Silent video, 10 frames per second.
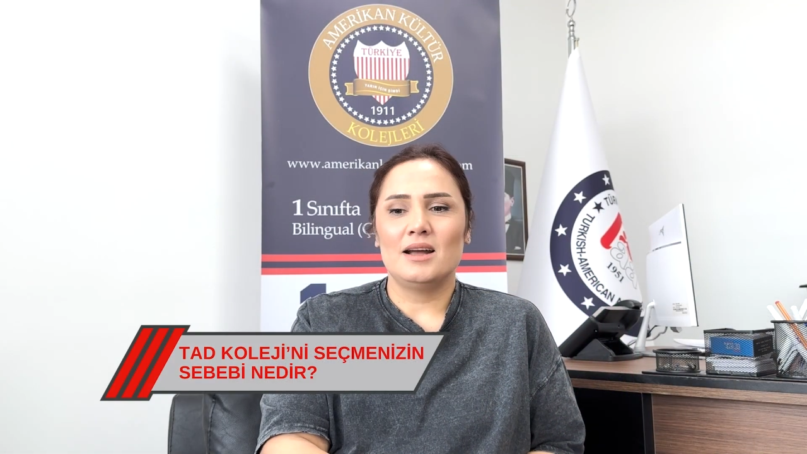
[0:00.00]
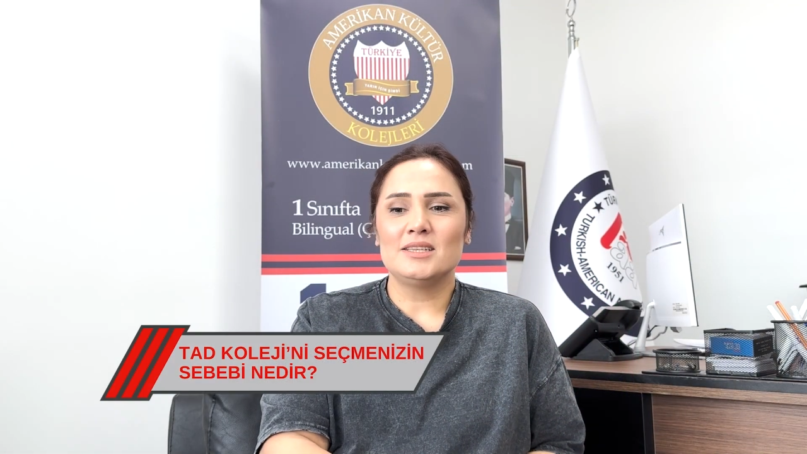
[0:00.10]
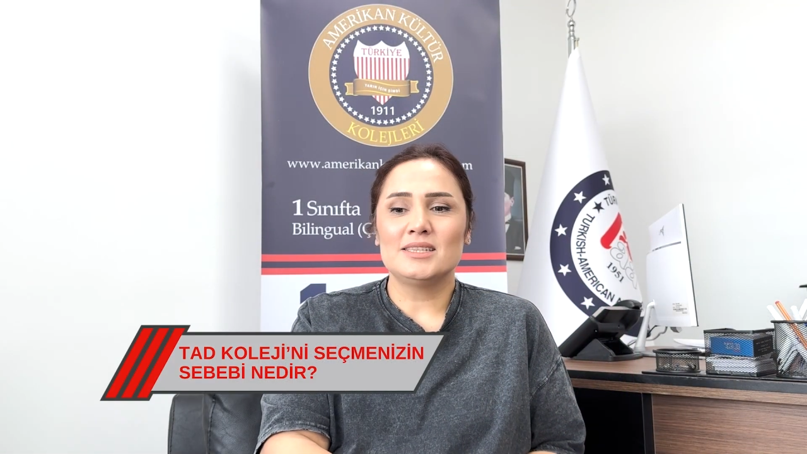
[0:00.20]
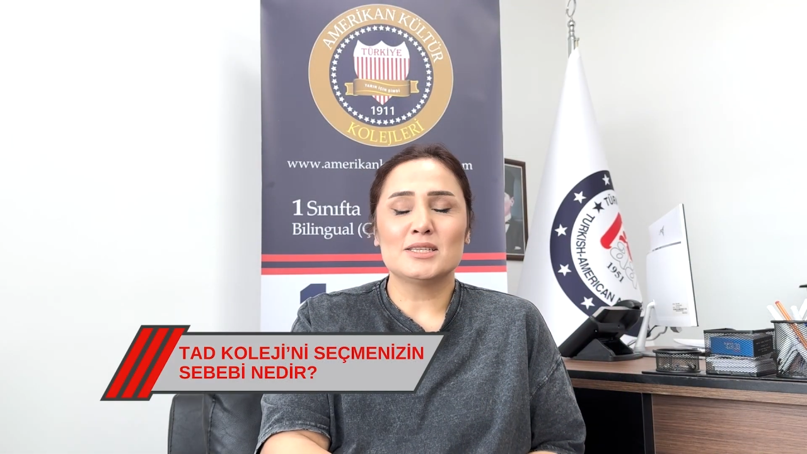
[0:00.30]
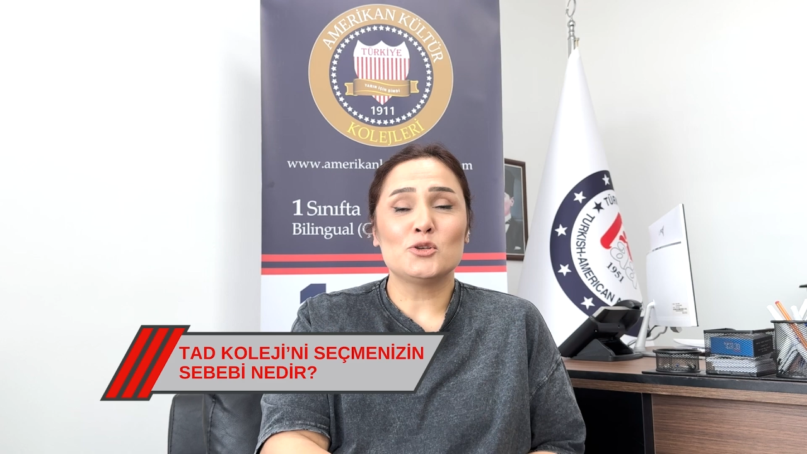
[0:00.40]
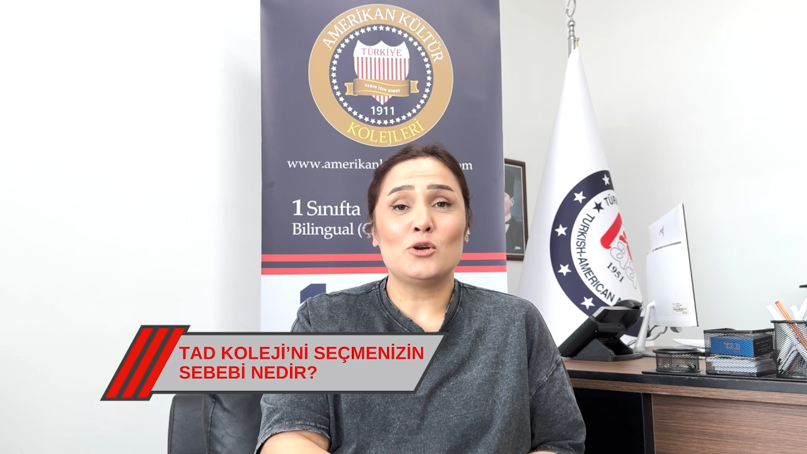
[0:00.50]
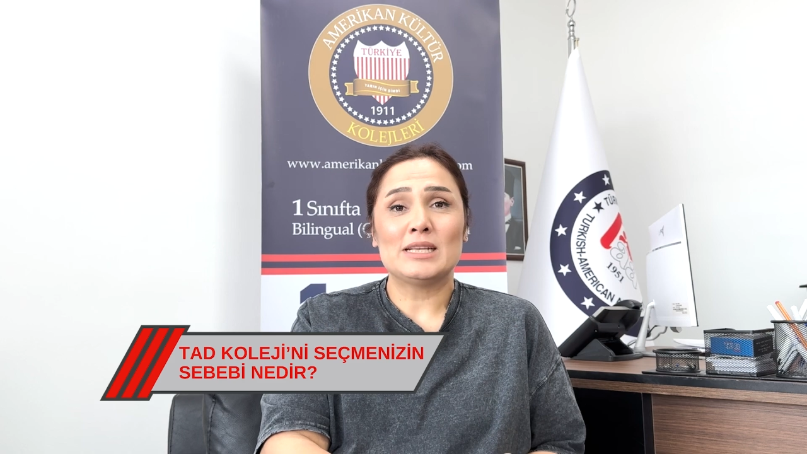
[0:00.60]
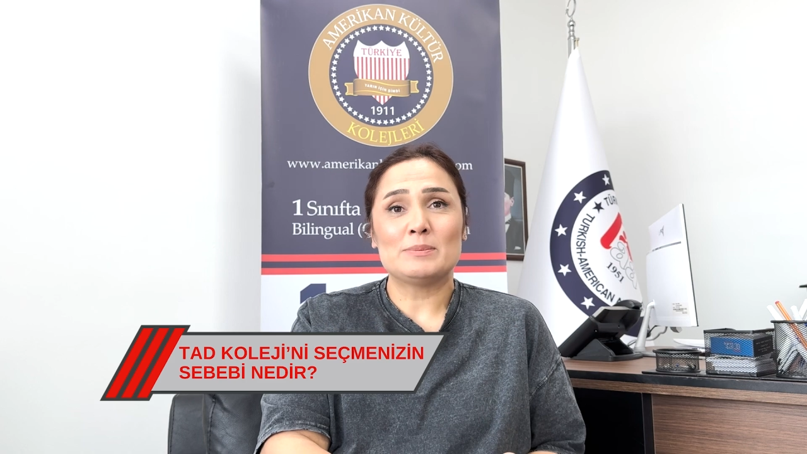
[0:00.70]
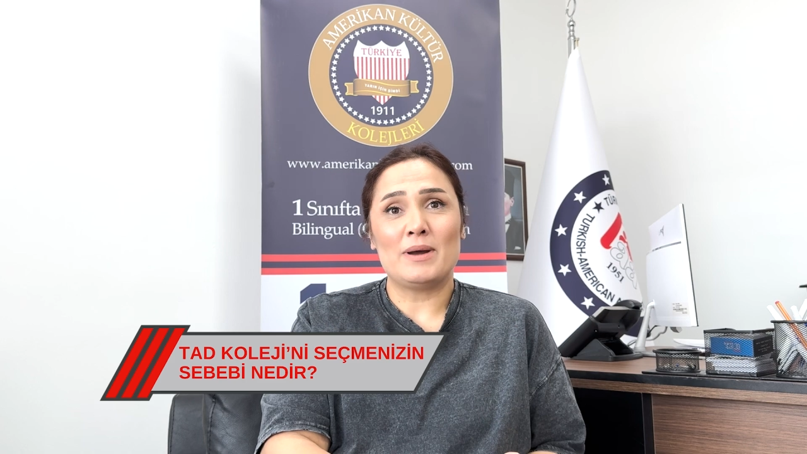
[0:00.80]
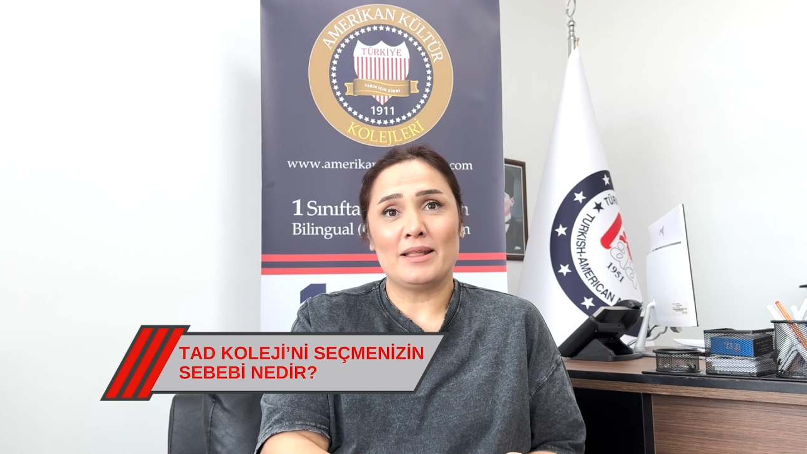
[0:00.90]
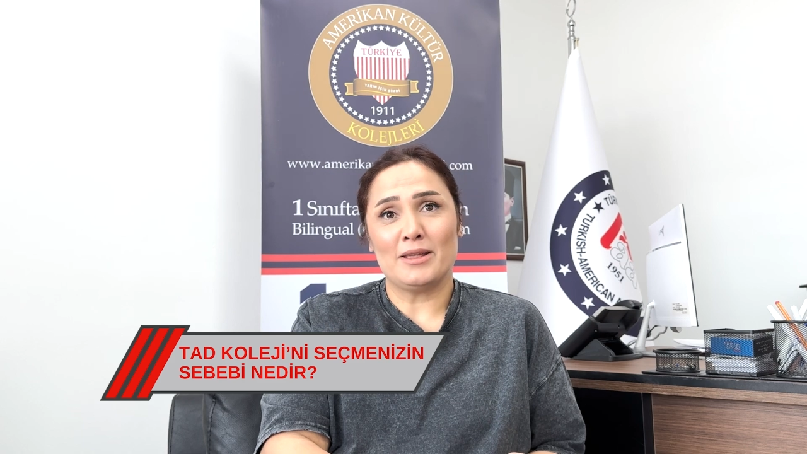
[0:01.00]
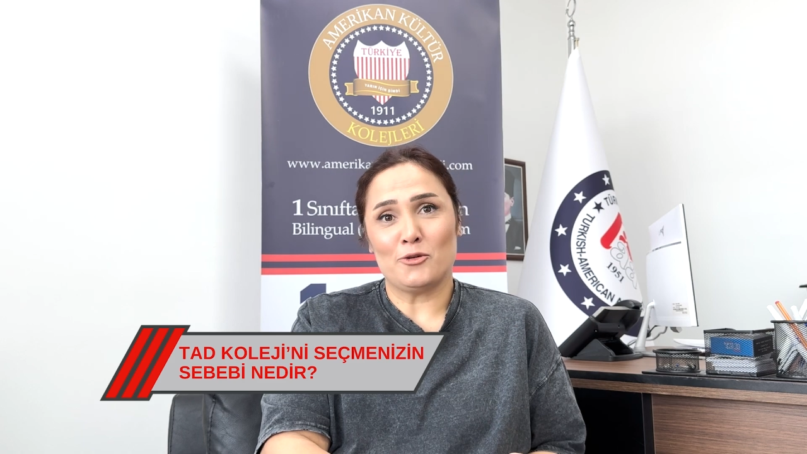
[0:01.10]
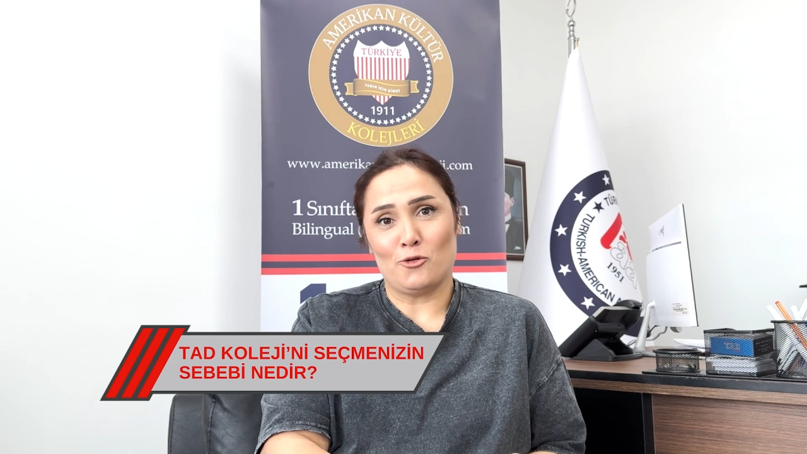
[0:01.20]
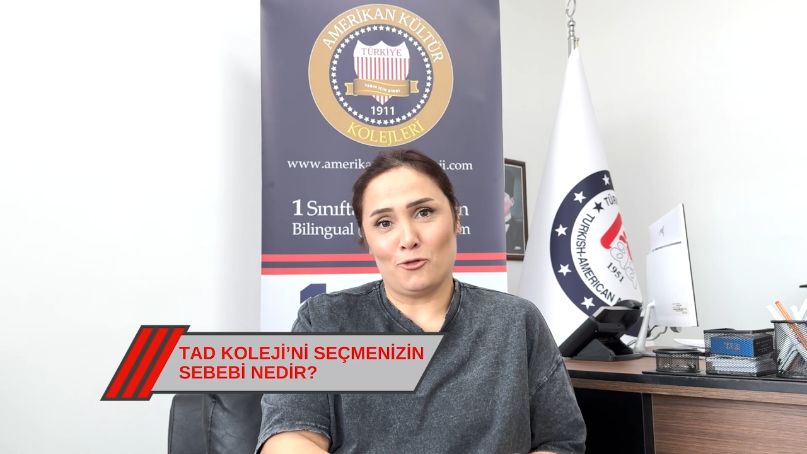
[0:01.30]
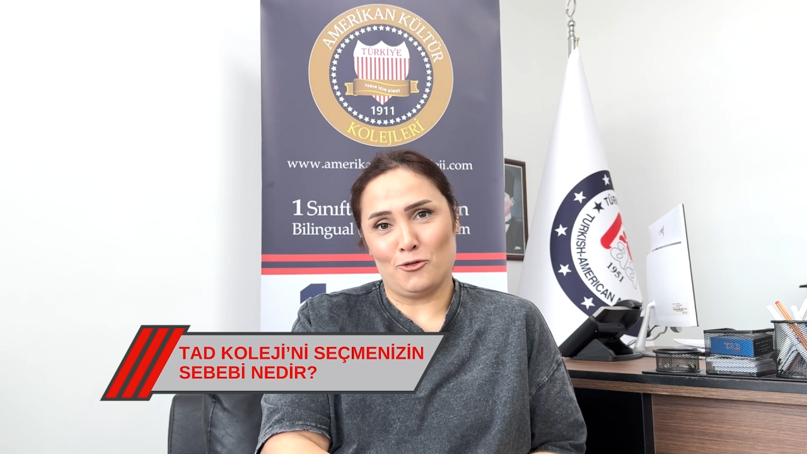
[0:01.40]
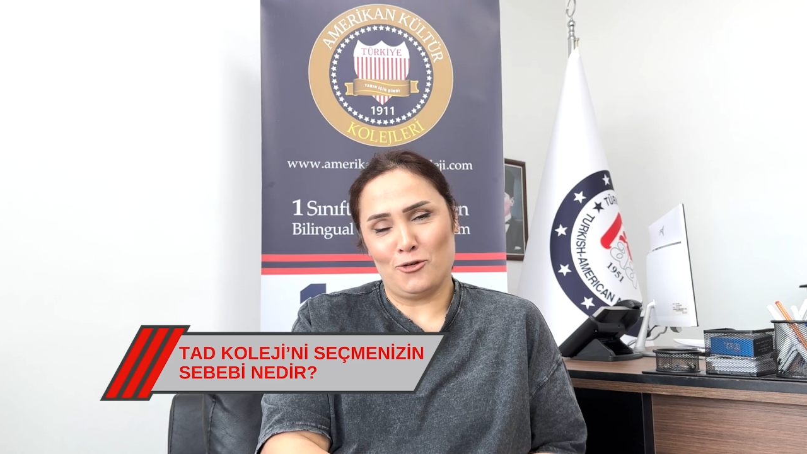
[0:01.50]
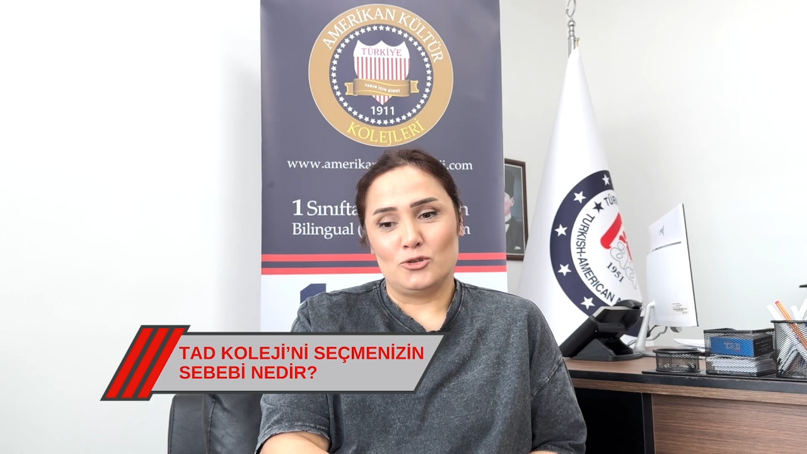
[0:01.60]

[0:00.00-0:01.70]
Açıkçası öğretmenler oldu.